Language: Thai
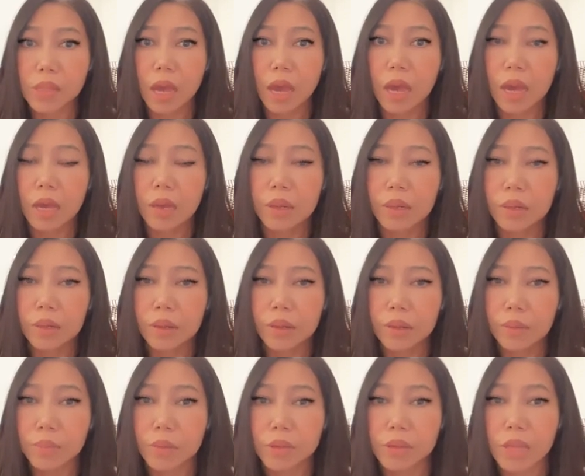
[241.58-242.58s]
ษา
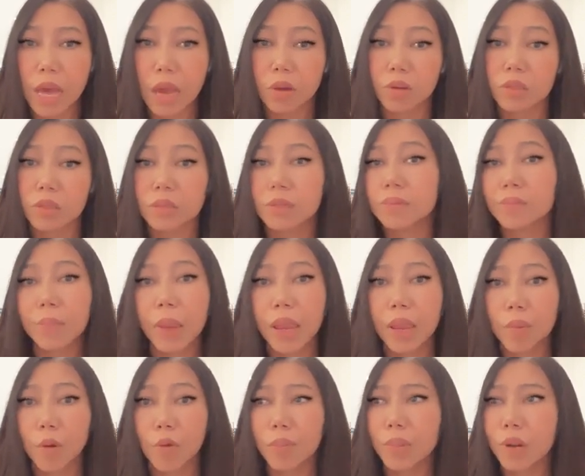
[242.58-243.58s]
ภาษาเขาเป๊ะ
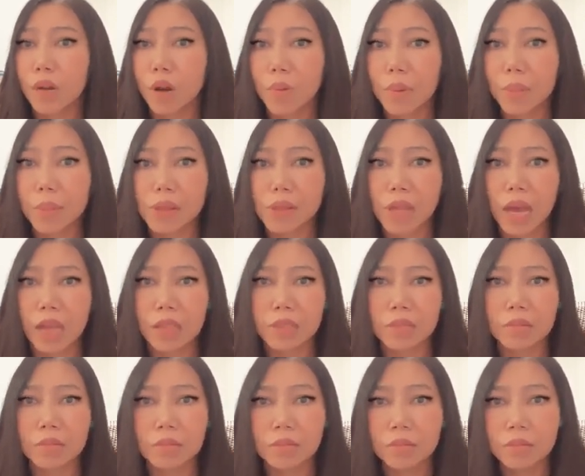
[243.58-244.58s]
เพราะว่าเหมือนเขาเป็นภาษา
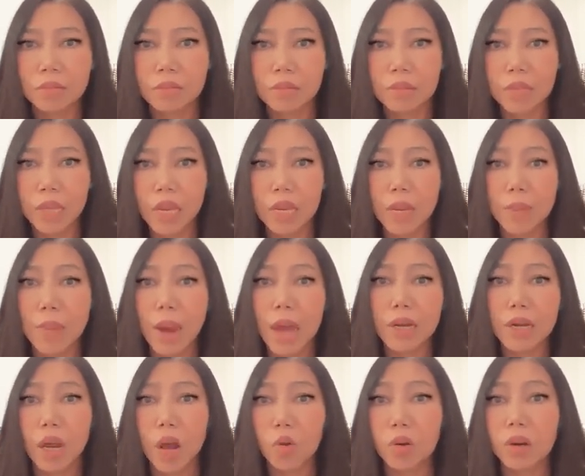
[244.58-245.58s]
ใช้ในบ้าน
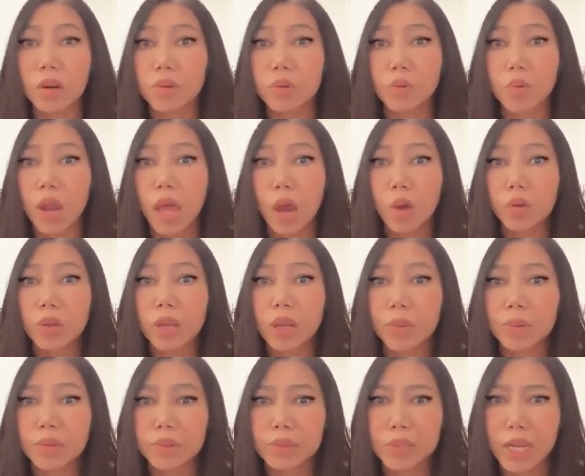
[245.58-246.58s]
เขาอยู่แล้วไง
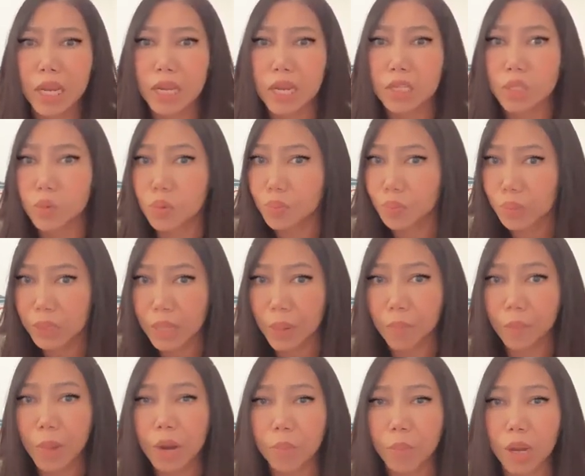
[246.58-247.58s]
ใช้ในชีวิตประ
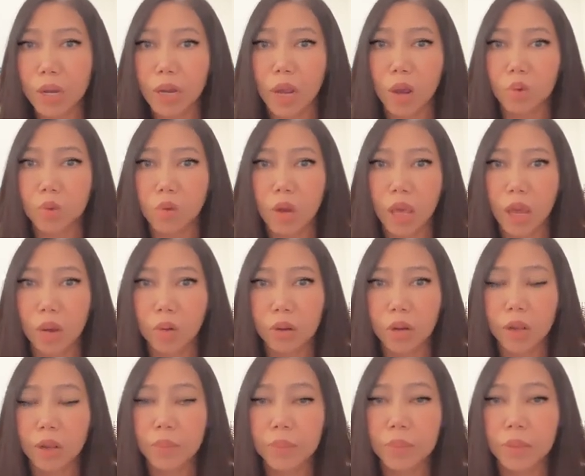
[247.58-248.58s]
จำวันบ้านเขาอยู่แล้ว
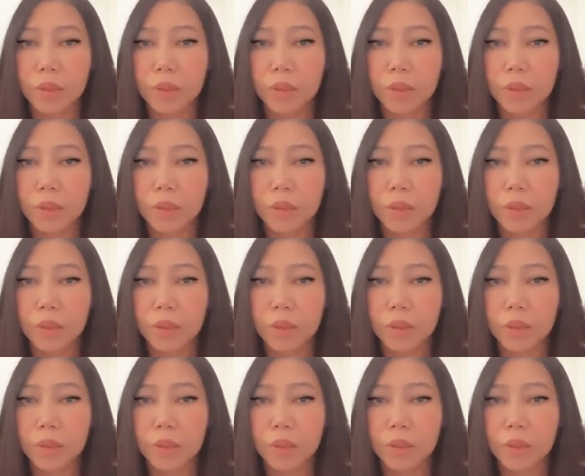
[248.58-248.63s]
นะ